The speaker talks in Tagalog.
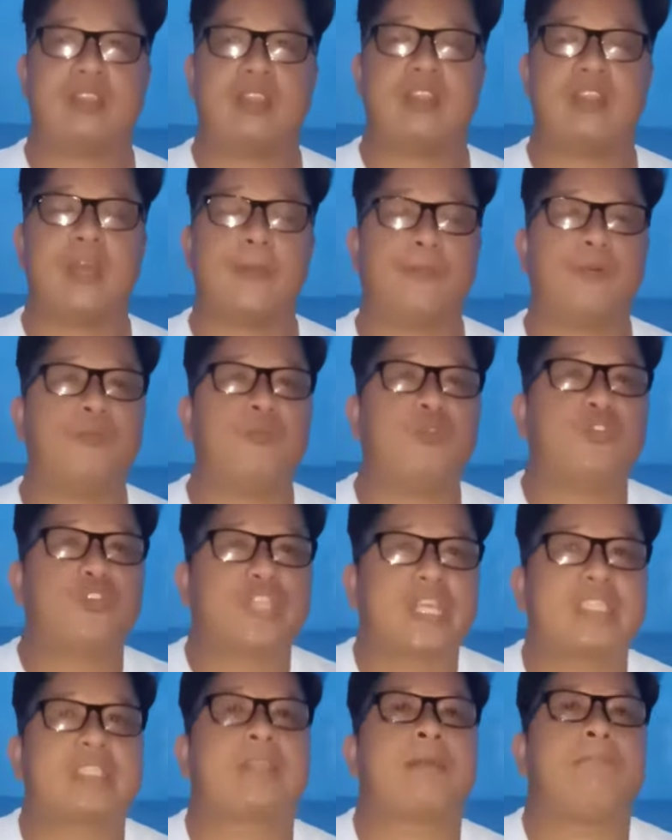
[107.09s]
na
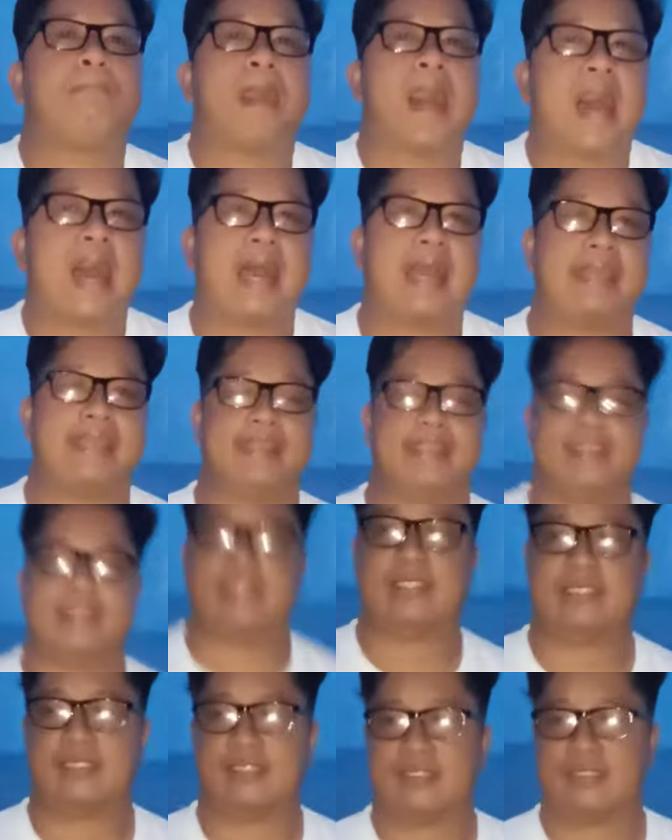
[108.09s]
pumunta sa bahay
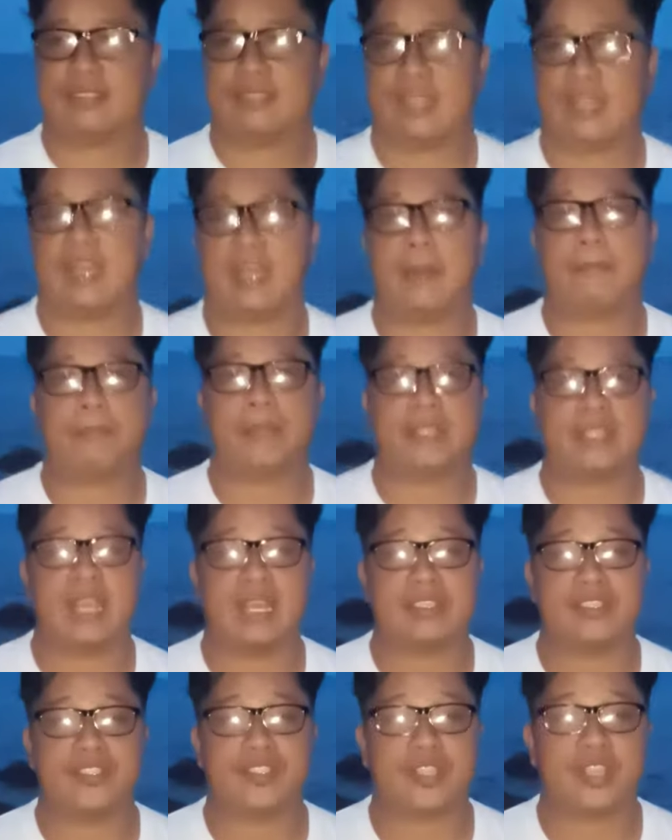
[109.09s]
ng
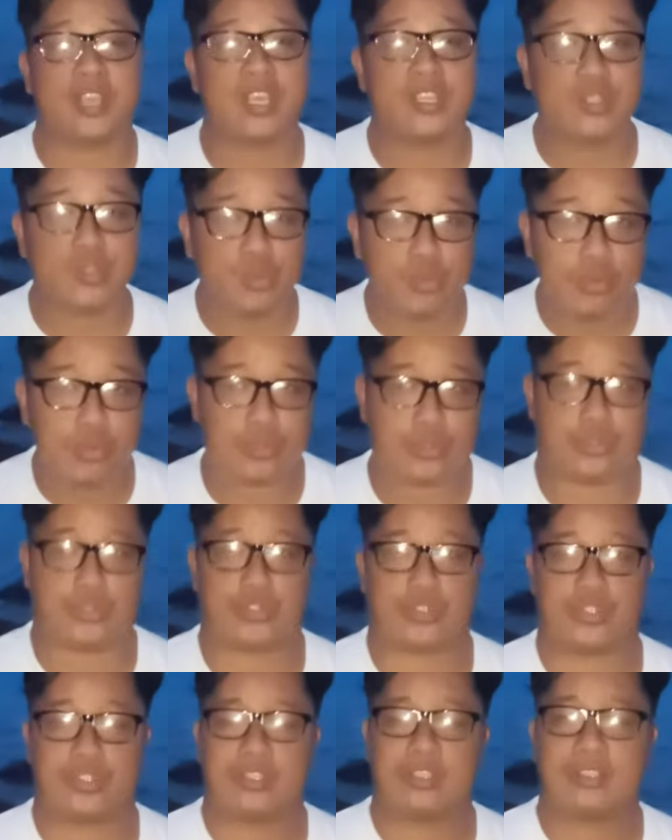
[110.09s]
kapitan si
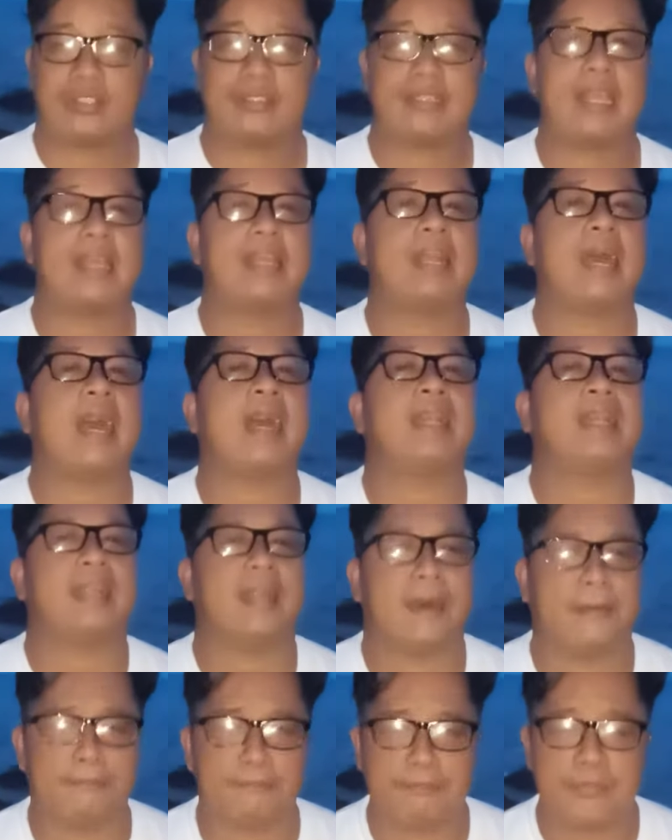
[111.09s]
Jesus dahil
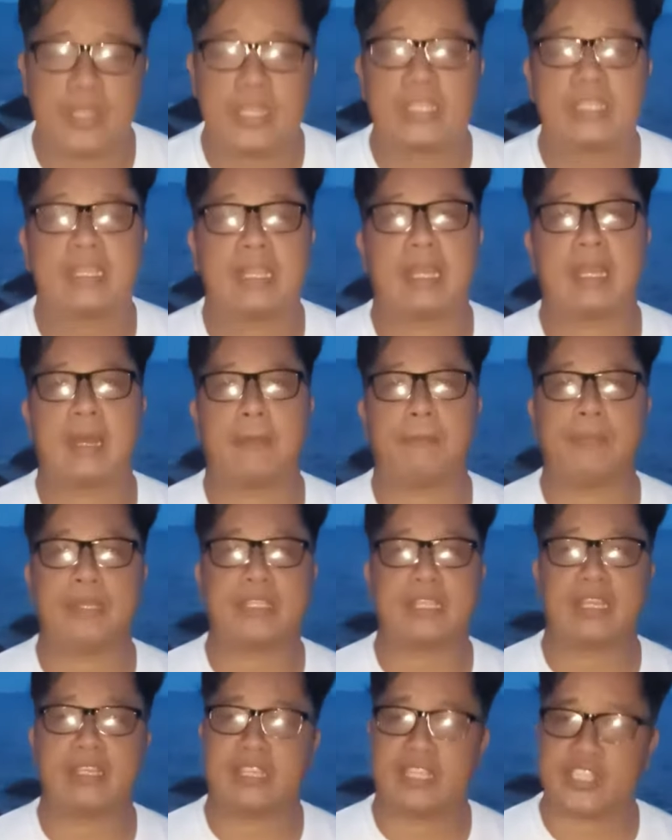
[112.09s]
alam ng
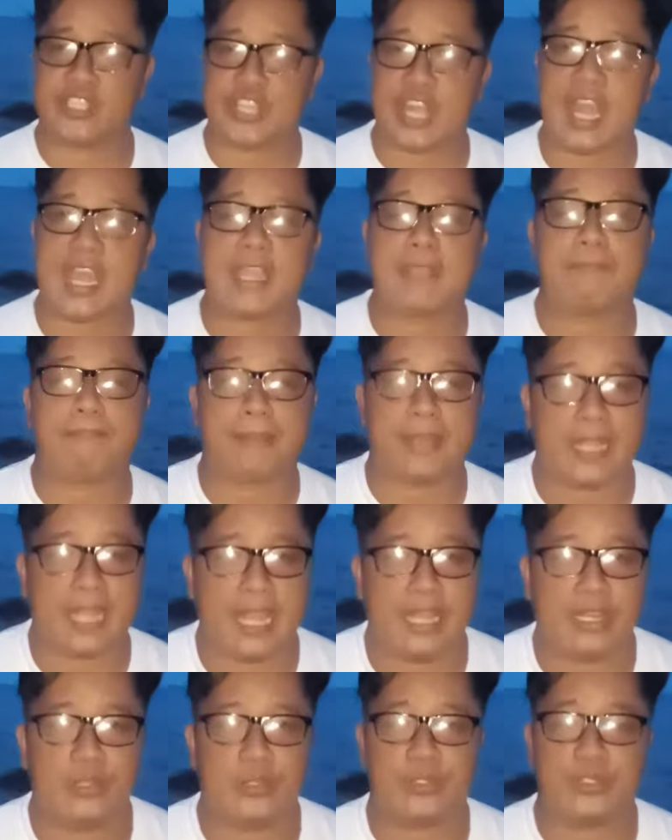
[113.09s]
kapitan na siya ay
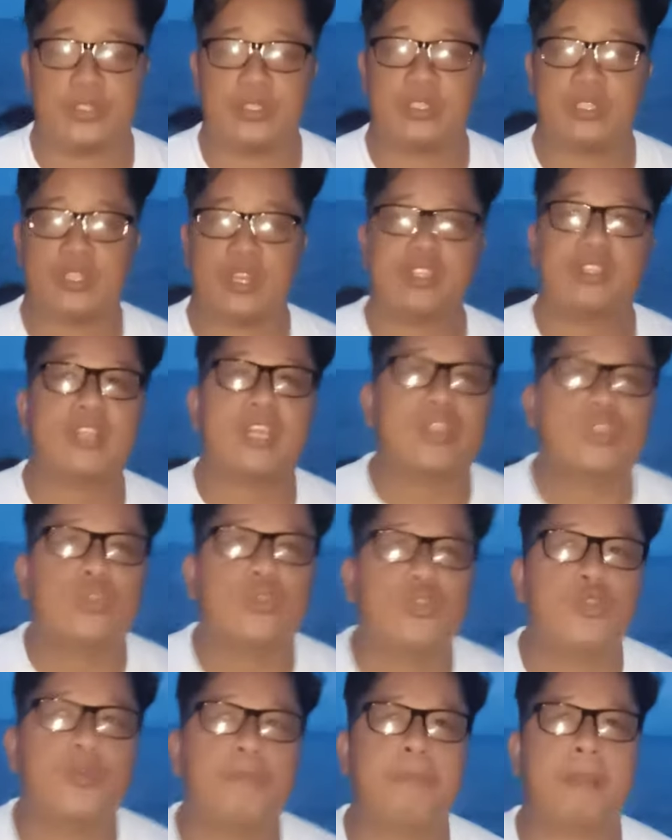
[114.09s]
pagano.
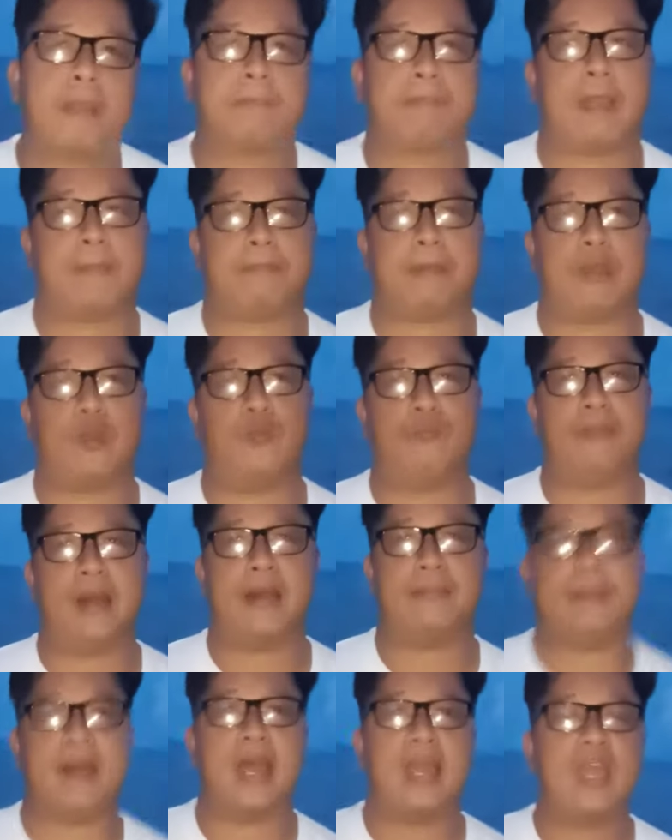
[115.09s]
Nandun yung
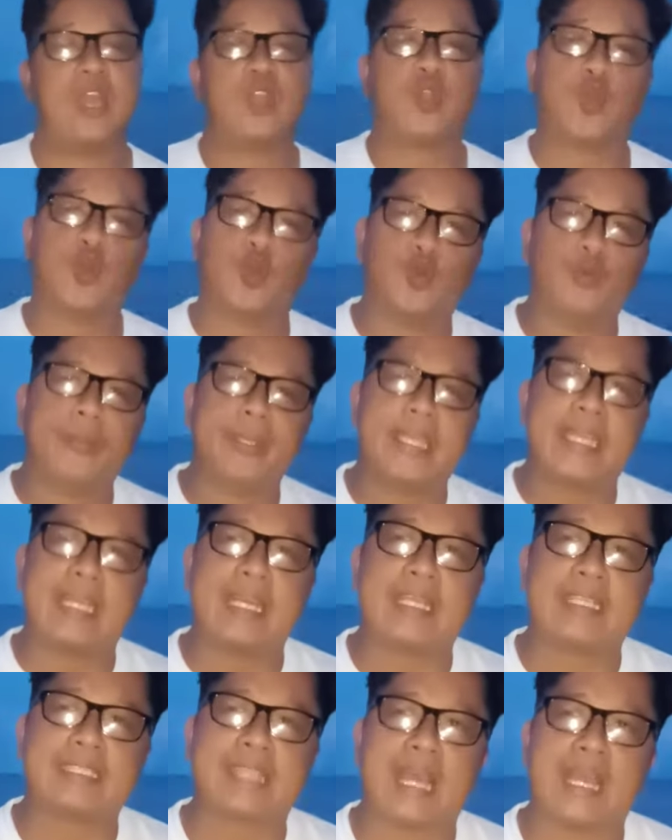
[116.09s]
pagpapakumbaba. Kung
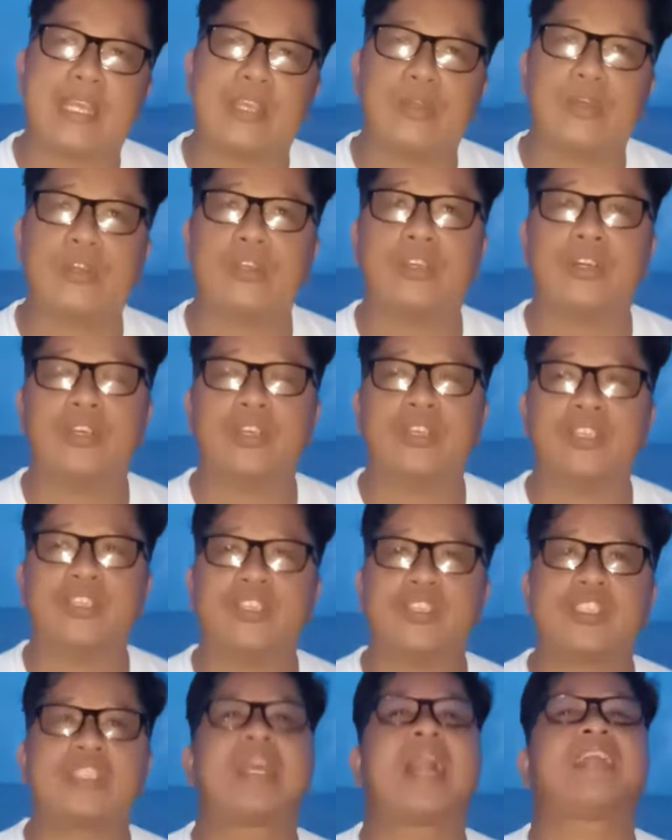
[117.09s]
humihilin tayo
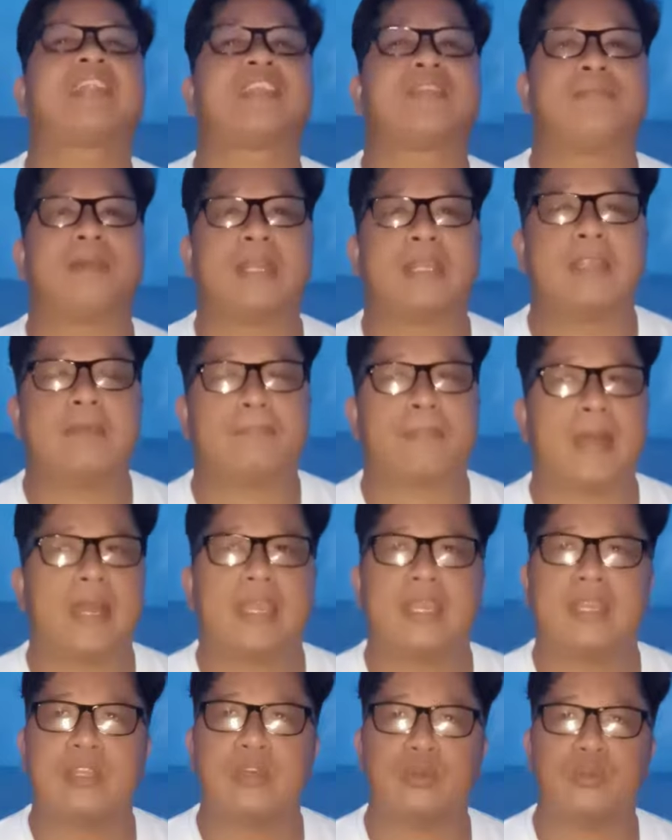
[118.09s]
sa ating mahal na
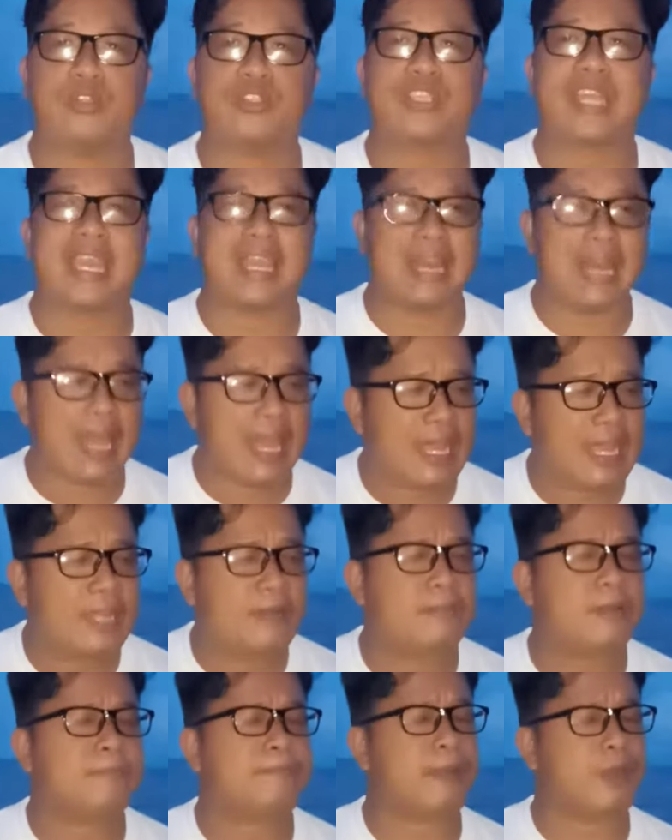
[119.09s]
Panginoon,
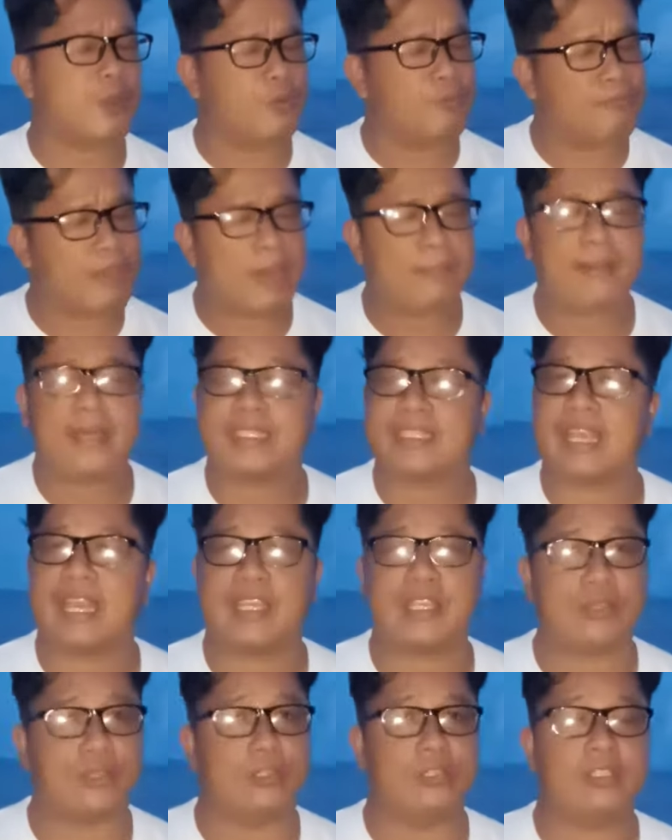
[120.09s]
kailangan magpakumbaba
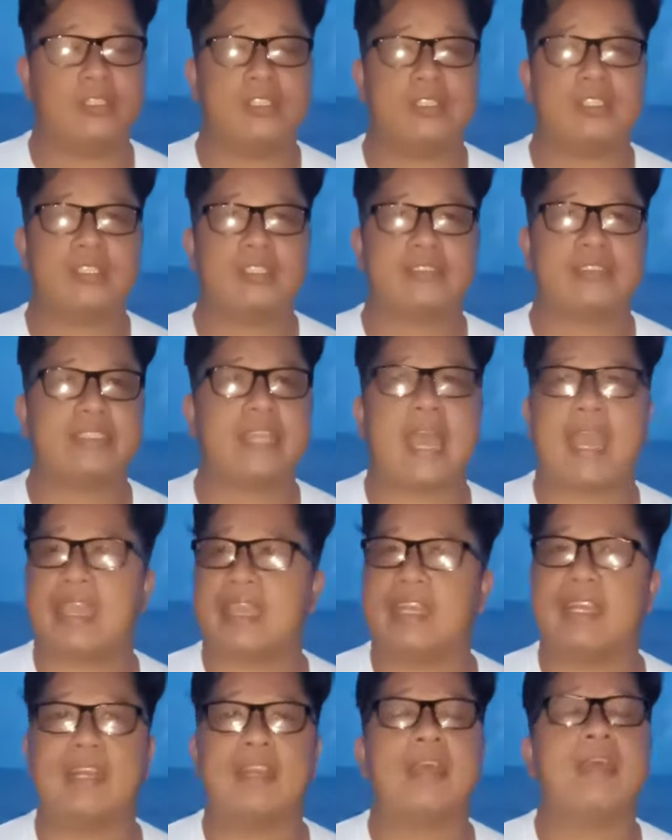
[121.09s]
tayo
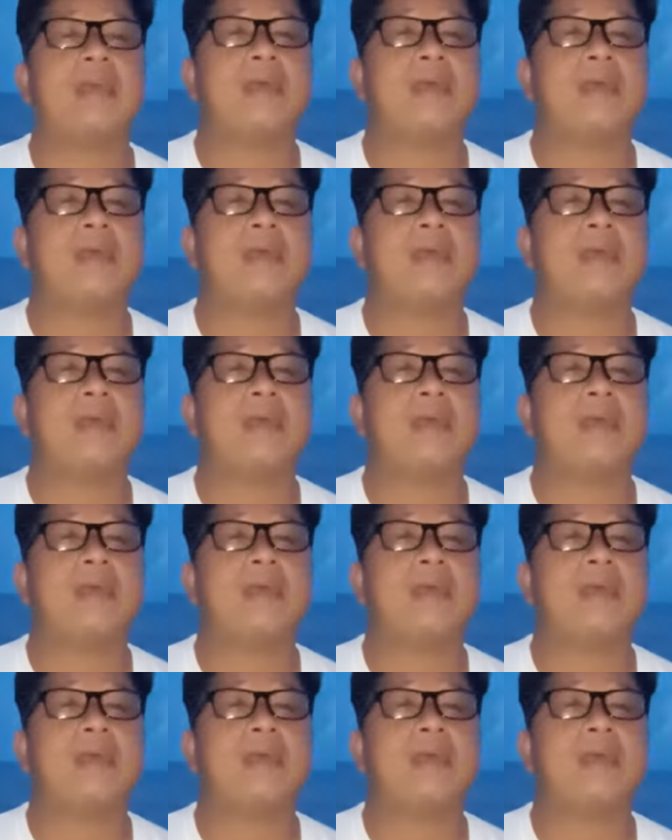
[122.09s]
dahil